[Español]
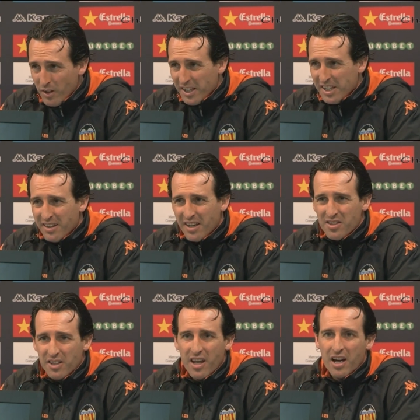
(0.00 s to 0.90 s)

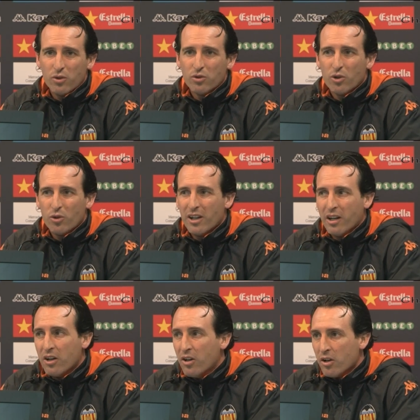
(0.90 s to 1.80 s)
intensidad, con todo el
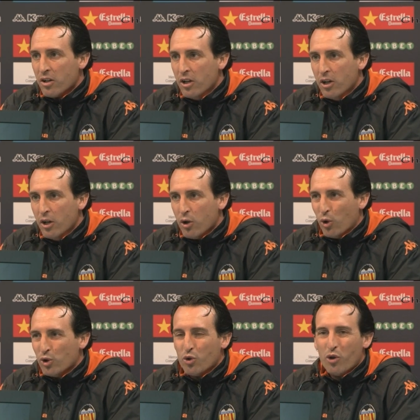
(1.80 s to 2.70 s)
rigor,
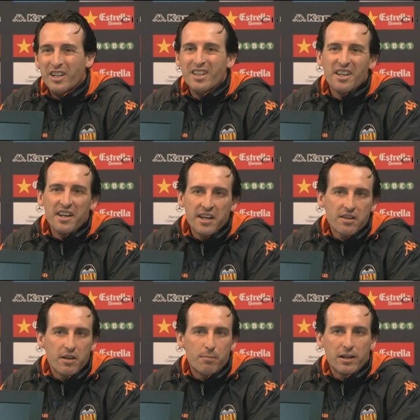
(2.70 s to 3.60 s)
con todo el
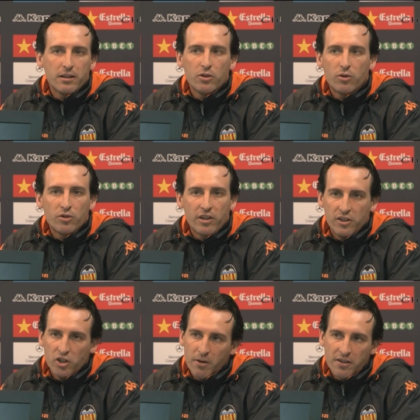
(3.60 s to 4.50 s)
interés el partido contra el
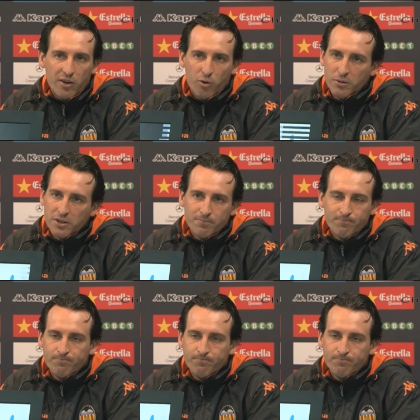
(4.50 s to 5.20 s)
Atlético Madrid el jueves.